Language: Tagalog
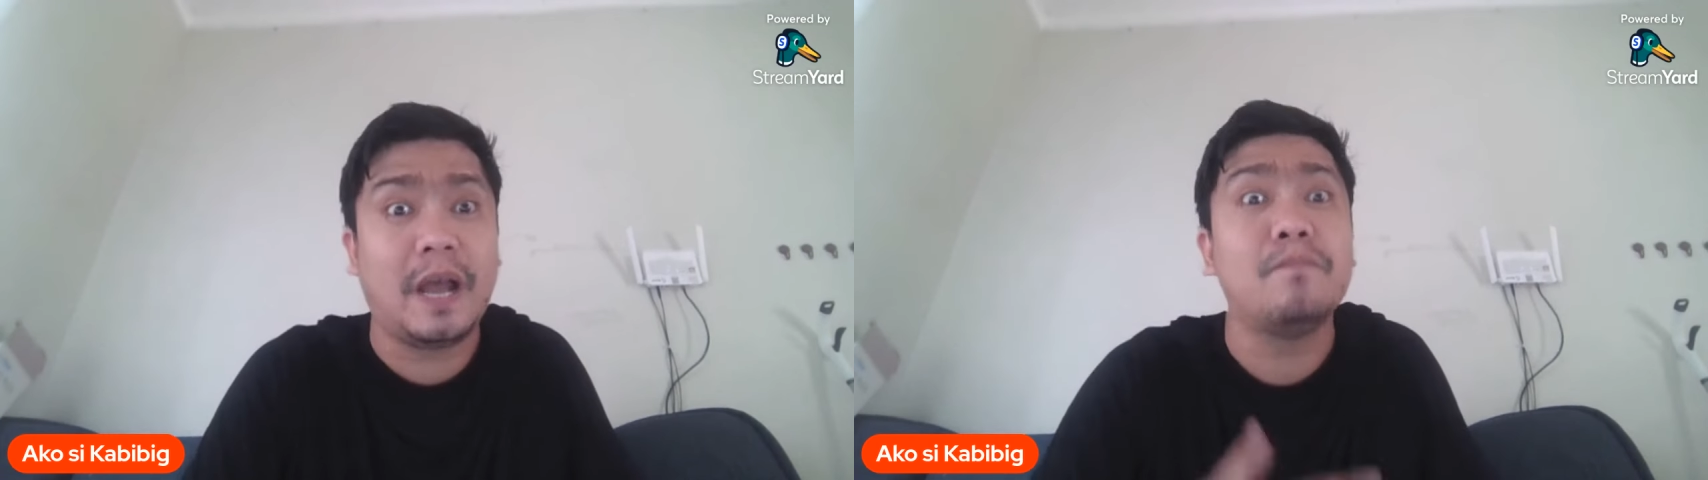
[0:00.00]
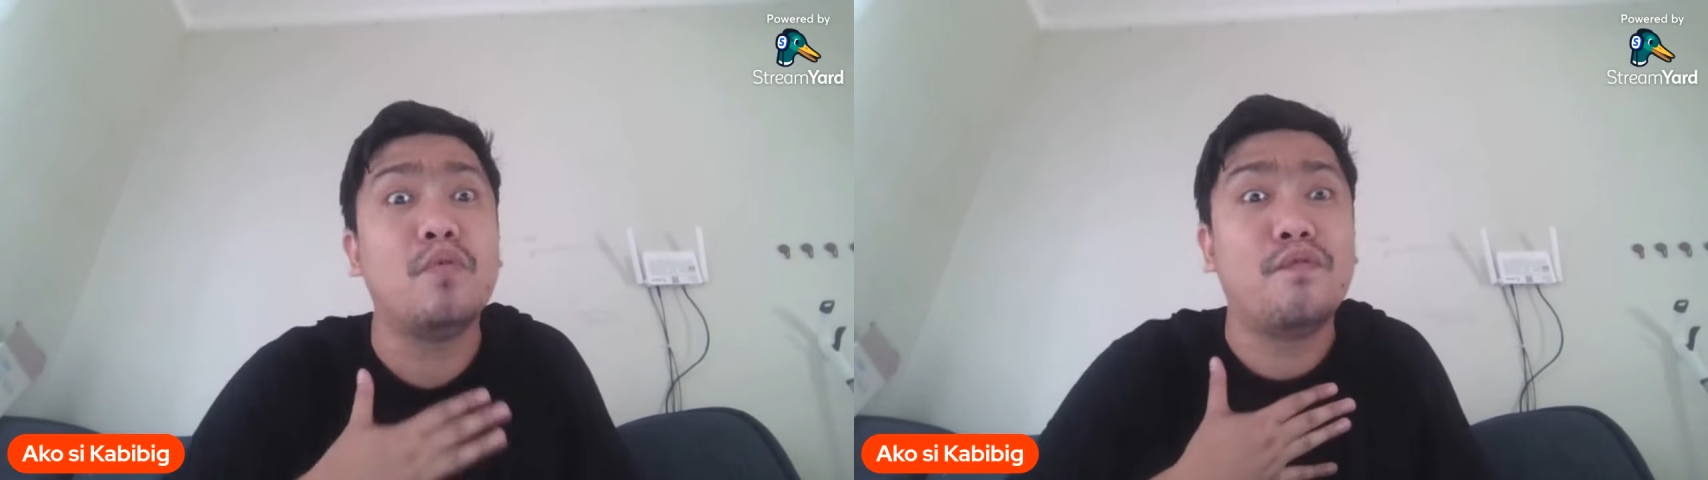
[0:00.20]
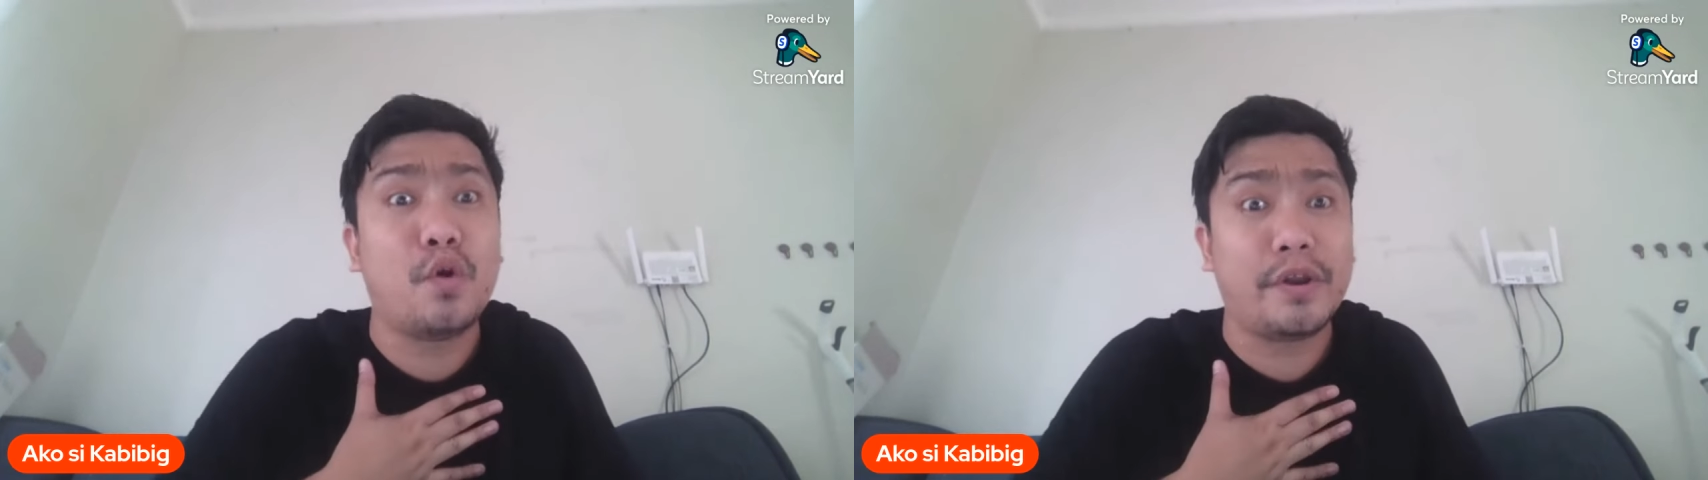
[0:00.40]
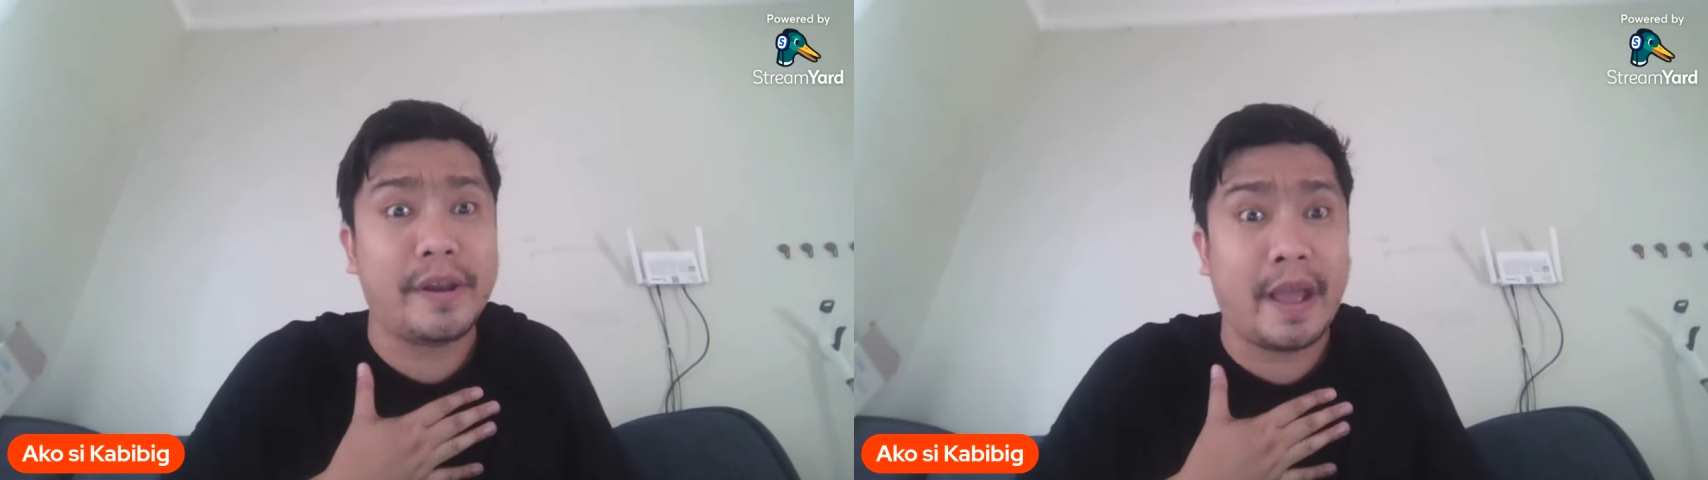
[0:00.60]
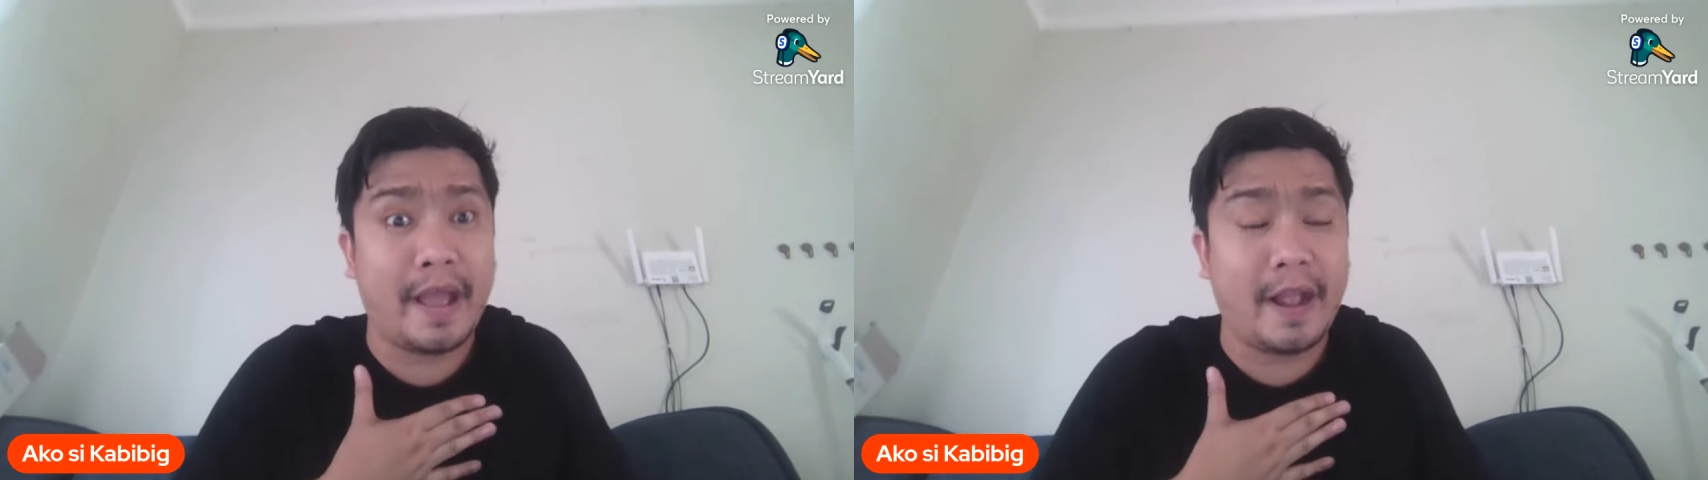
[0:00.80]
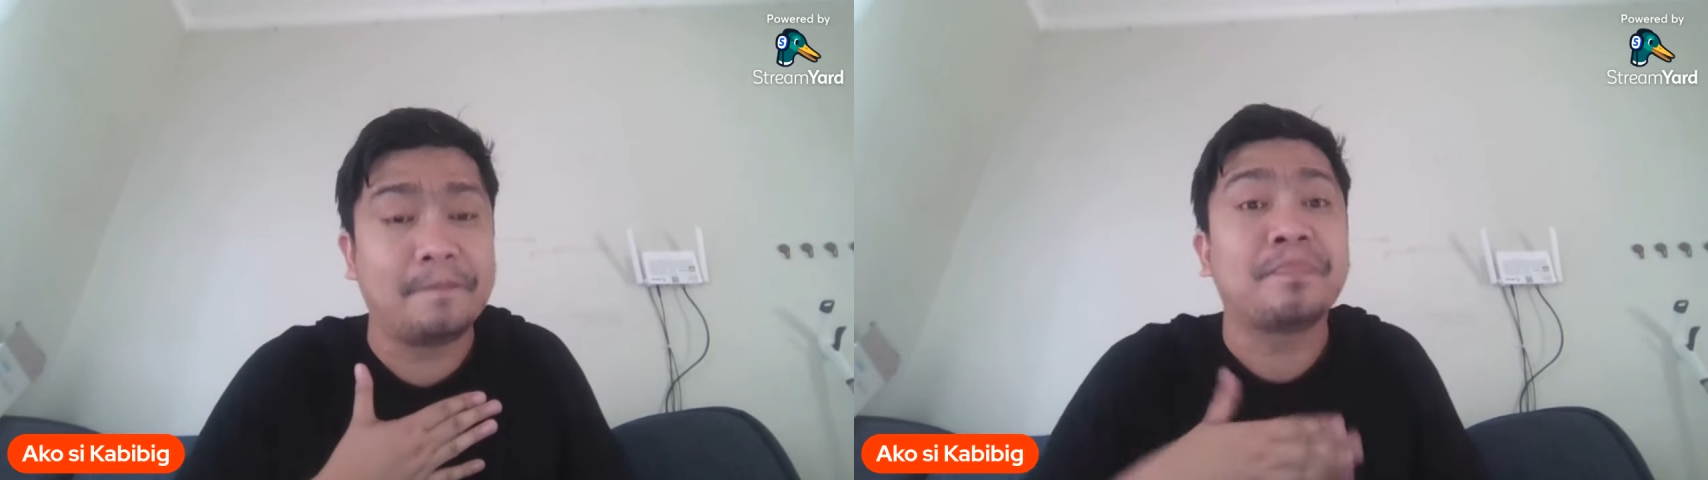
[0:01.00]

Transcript: Ha? Move on na, ha?